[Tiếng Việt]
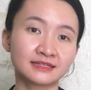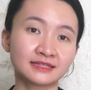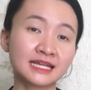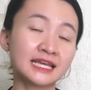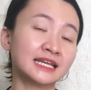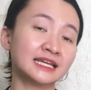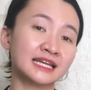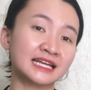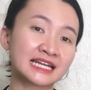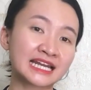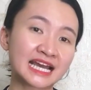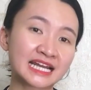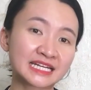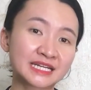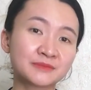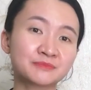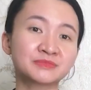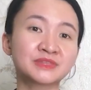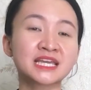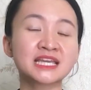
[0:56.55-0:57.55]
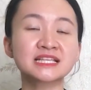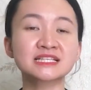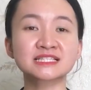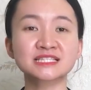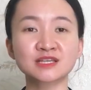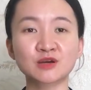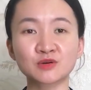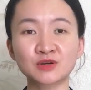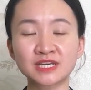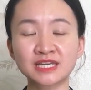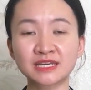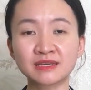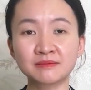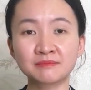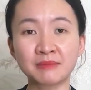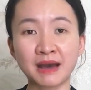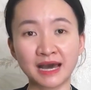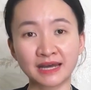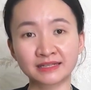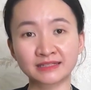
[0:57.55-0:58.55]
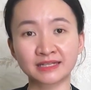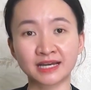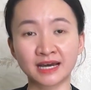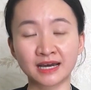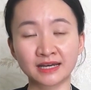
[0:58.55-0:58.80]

để lấy lại niềm tin sau khi bạn